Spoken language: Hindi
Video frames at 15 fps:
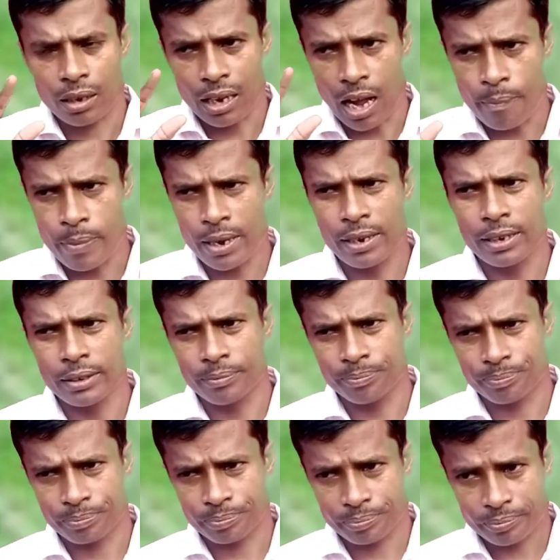कब
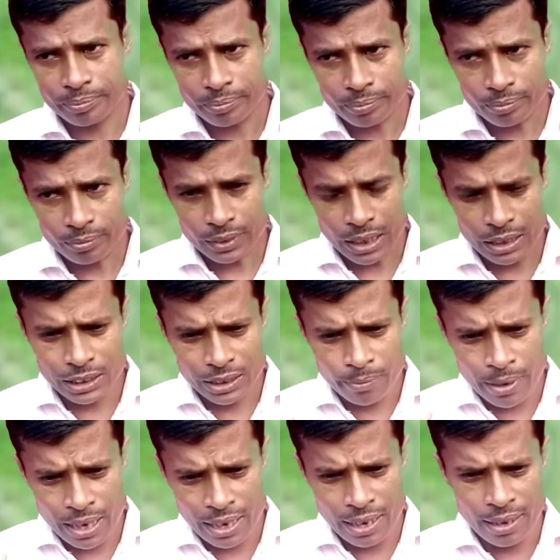
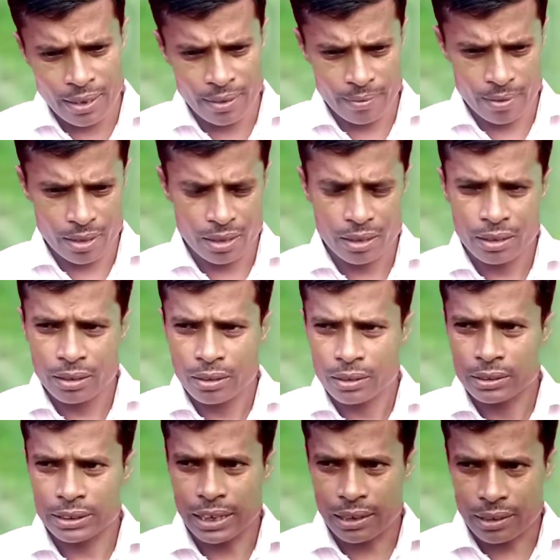इसमें
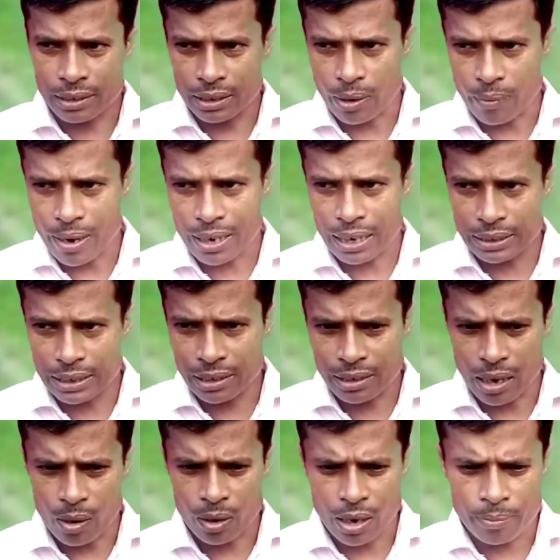छिड़क दवा का
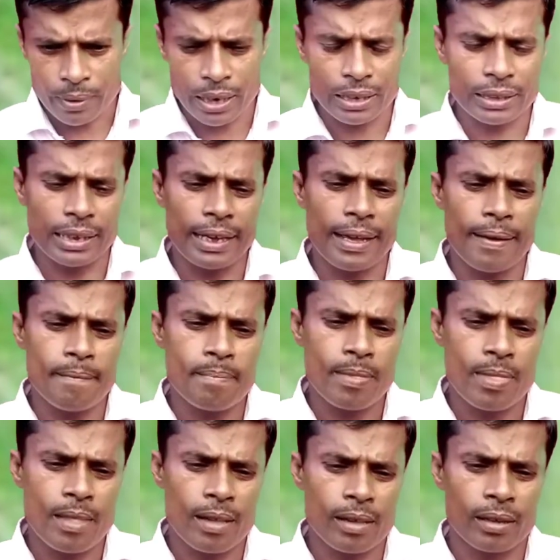छिड़काव कब करते हैं
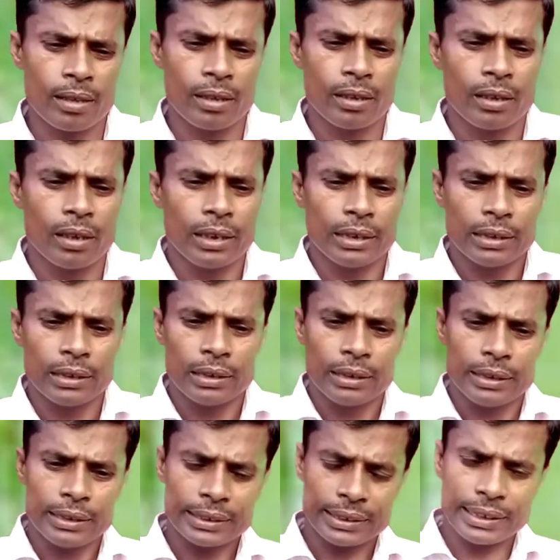
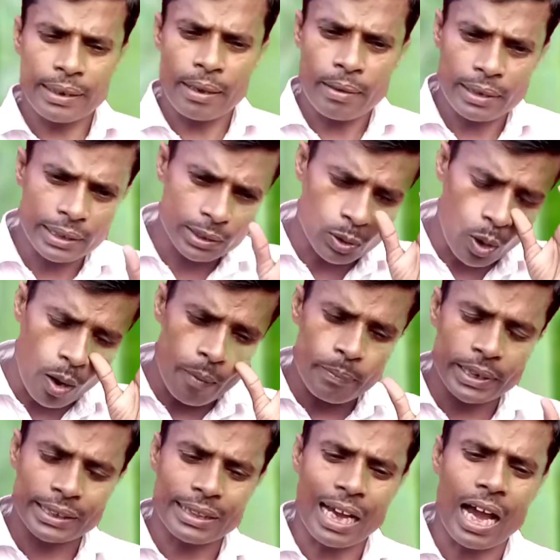इसके इसको हम
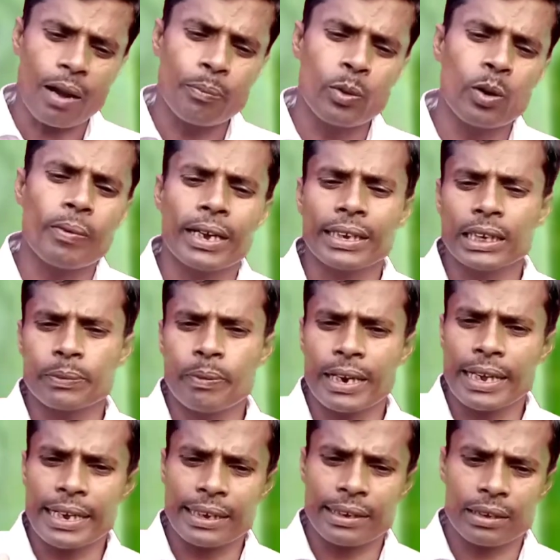विस्तार पूर्वक इस पर
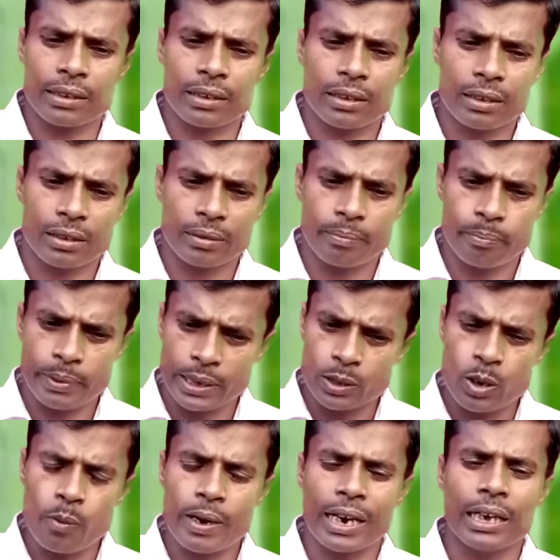एक
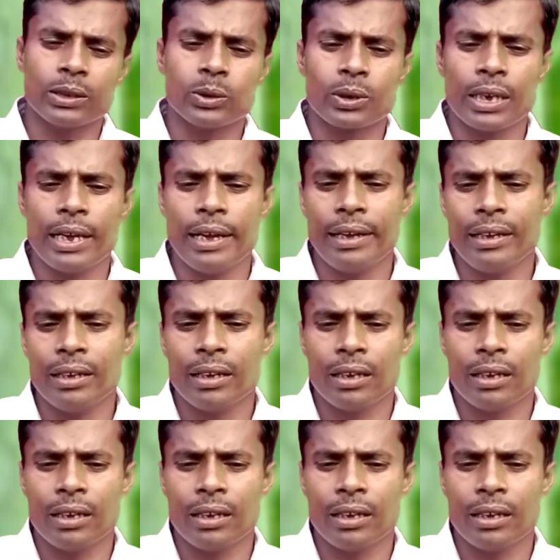वीडियो बना चुके हैं